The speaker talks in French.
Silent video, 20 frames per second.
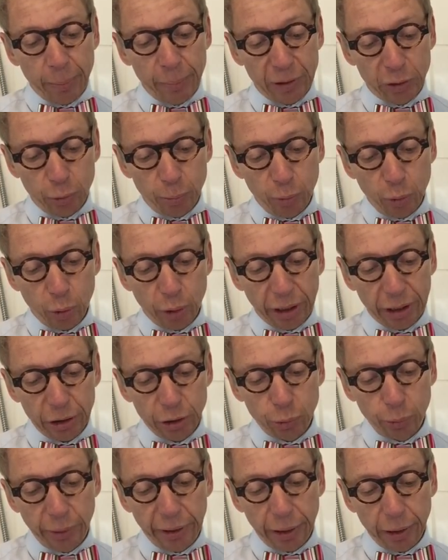mais je me
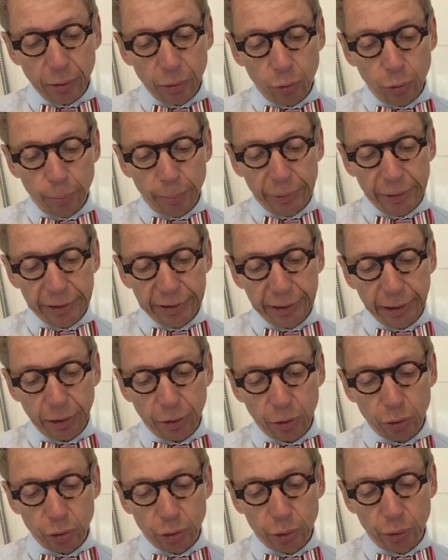réjouis du
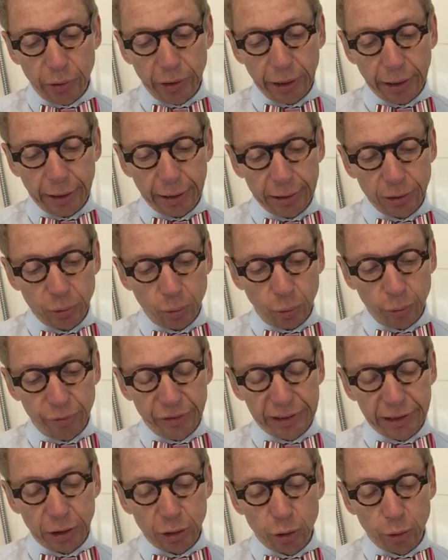plaisir que je lirai sur le
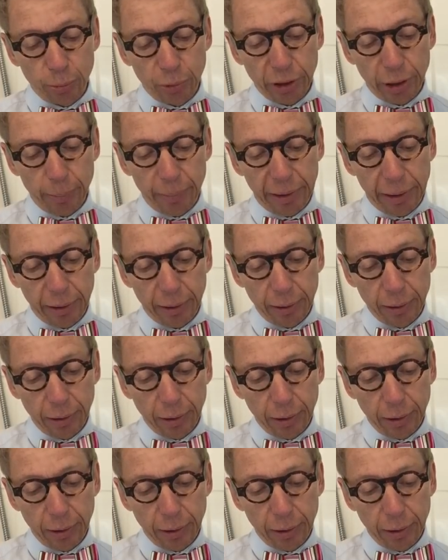visage de mon amie.